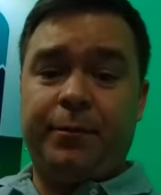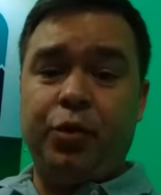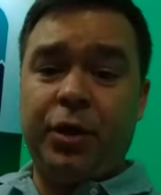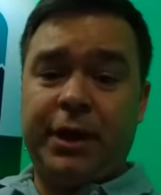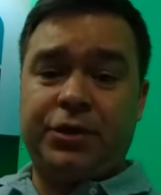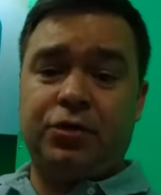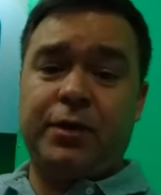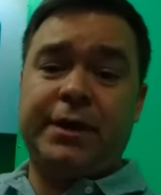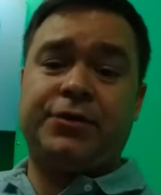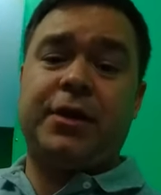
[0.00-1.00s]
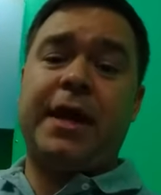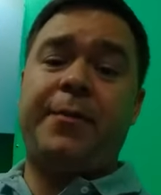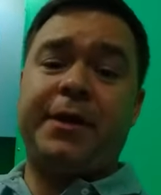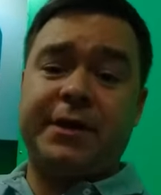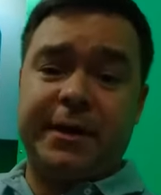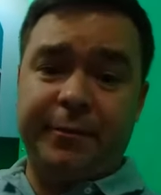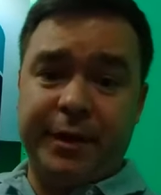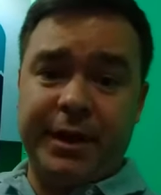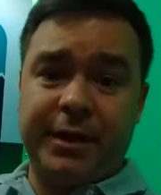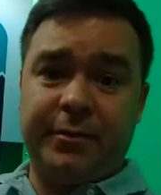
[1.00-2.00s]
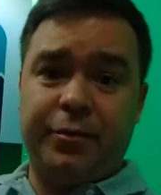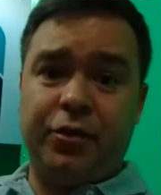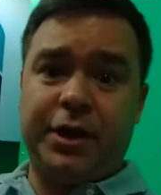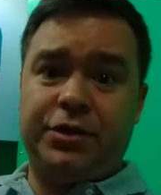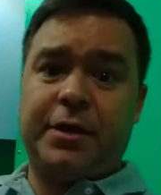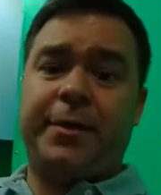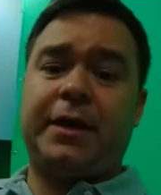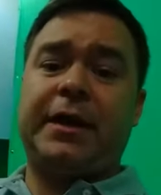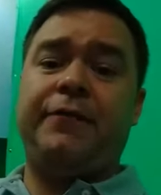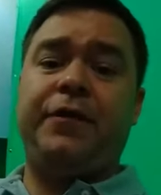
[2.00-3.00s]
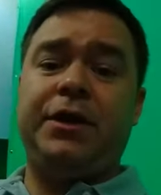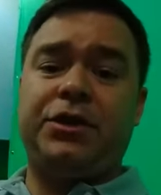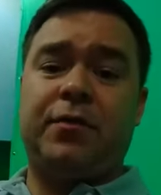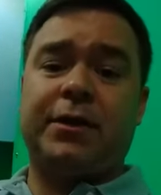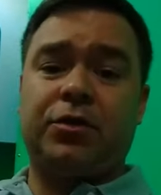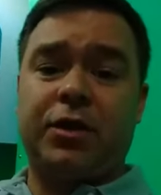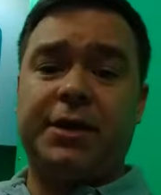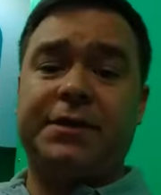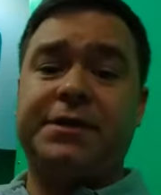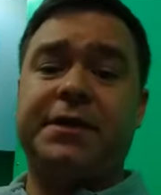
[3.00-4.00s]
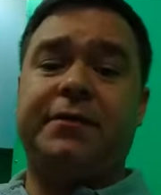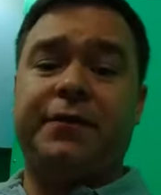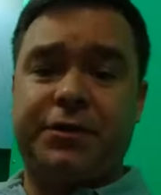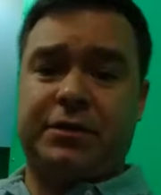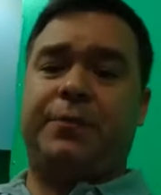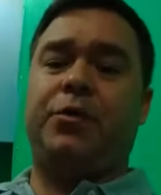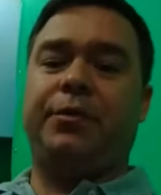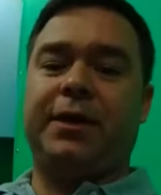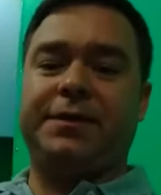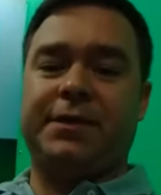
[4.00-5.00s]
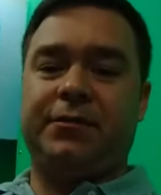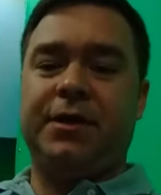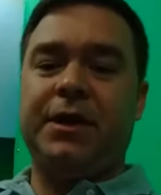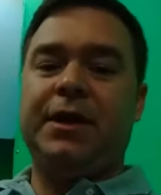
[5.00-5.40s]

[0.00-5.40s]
Político não é só na época de campanha. Político é para estar 24 horas a serviço da população.